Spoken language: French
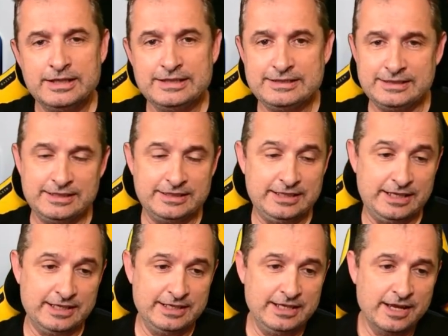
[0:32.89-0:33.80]
Et c'était
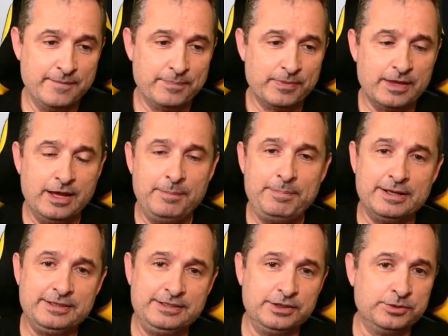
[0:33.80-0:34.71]
écrit à
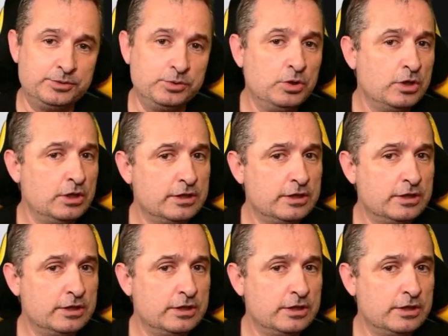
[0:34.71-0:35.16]
partir de